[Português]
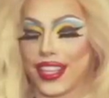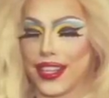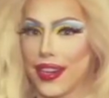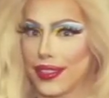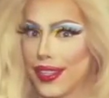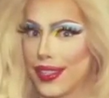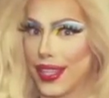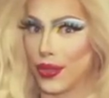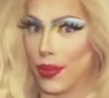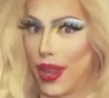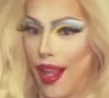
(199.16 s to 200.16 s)
Você canta
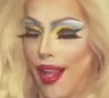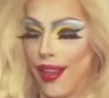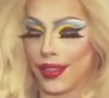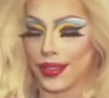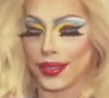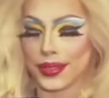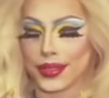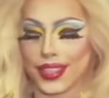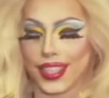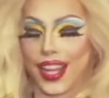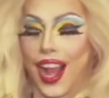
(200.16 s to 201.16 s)
sem dublar?
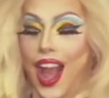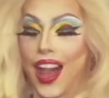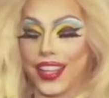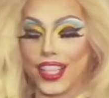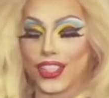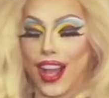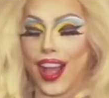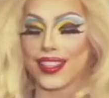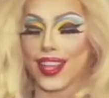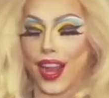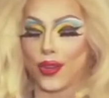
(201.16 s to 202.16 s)
Além de
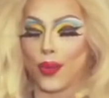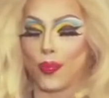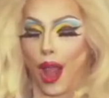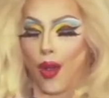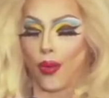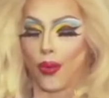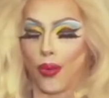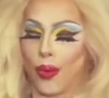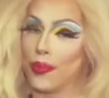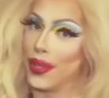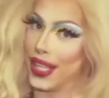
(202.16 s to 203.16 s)
arrasar no
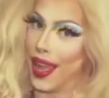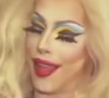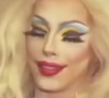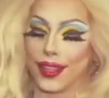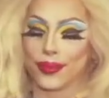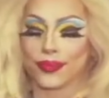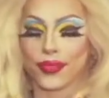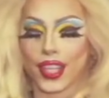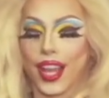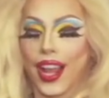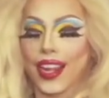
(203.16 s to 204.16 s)
palco, obrigada.
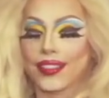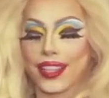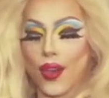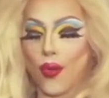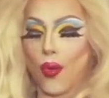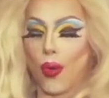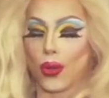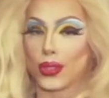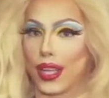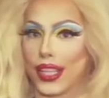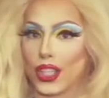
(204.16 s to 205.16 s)
Tem algum
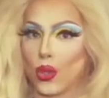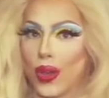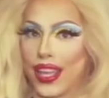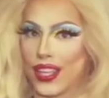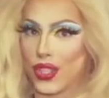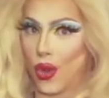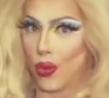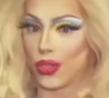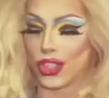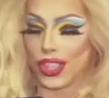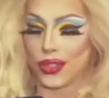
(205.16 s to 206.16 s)
outro talento
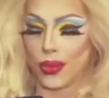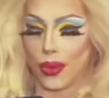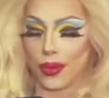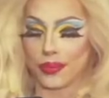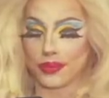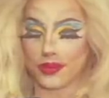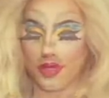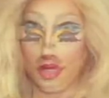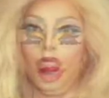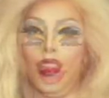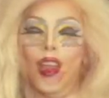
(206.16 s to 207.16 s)
escondido?
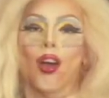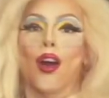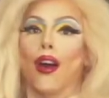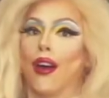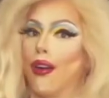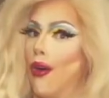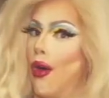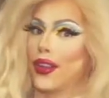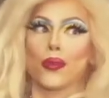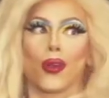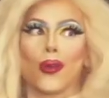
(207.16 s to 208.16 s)
Olha, eu não
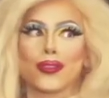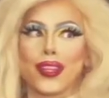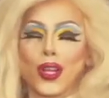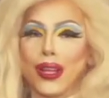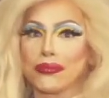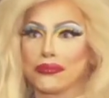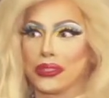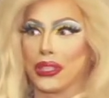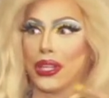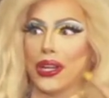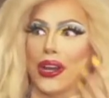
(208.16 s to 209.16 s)
me considero uma
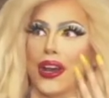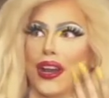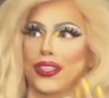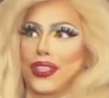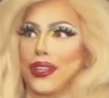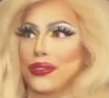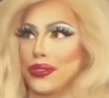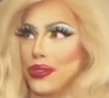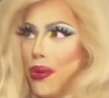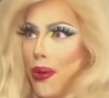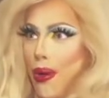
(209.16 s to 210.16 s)
grande
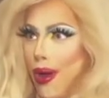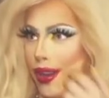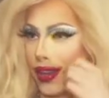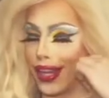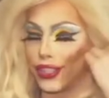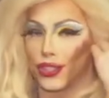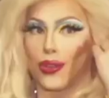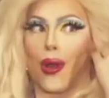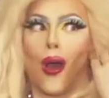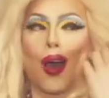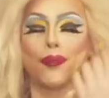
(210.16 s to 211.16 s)
cantora, né, de
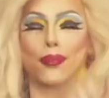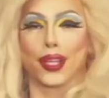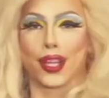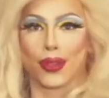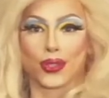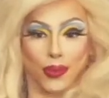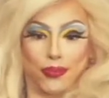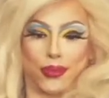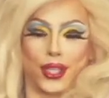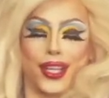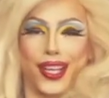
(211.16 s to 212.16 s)
ópera, uma
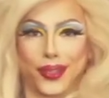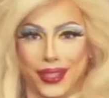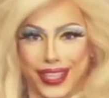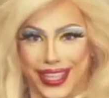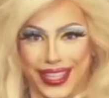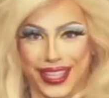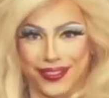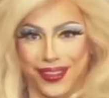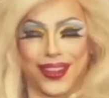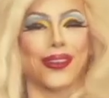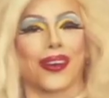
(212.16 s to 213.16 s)
soprano incrível,
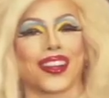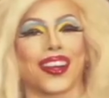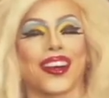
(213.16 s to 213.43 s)
louca.